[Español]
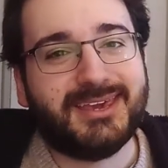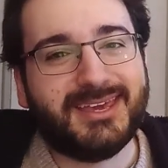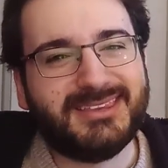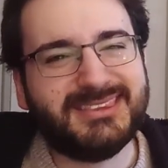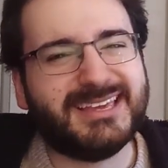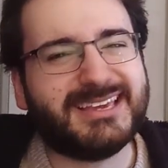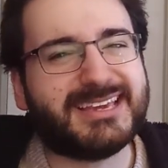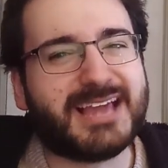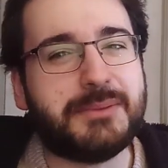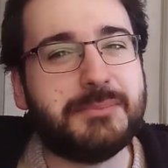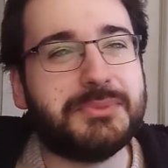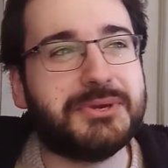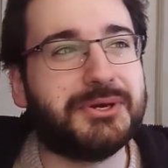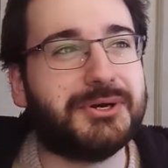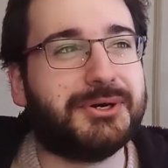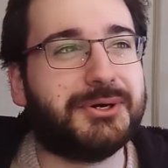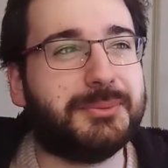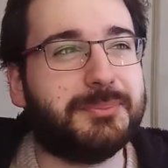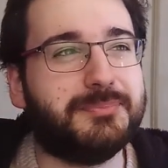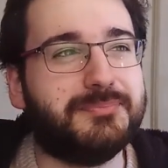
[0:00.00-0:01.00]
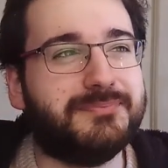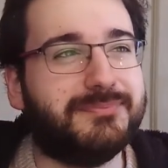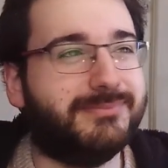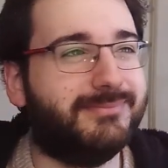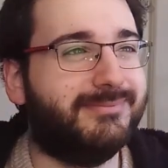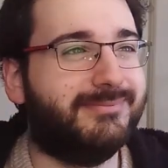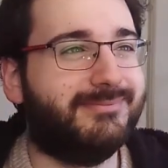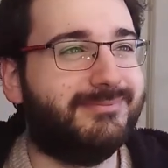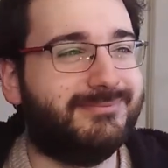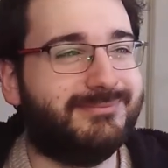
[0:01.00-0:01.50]
Esta, en cambio,
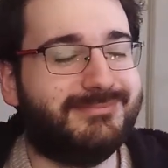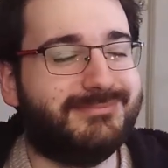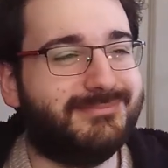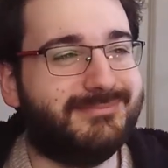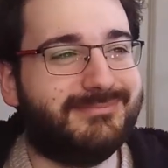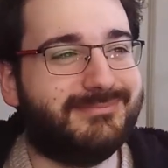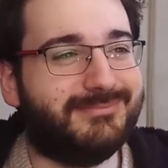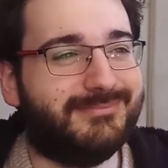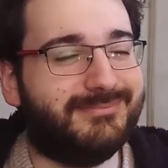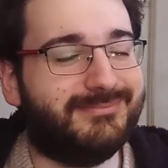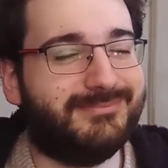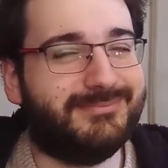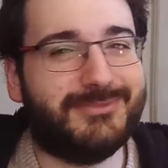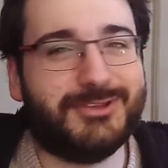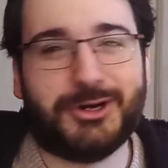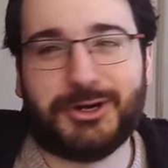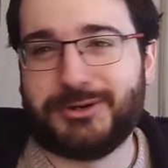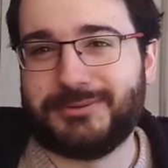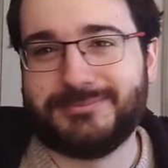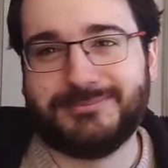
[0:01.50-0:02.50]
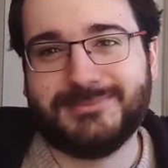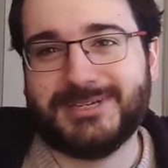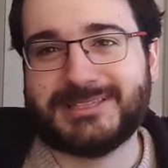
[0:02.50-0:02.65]
no,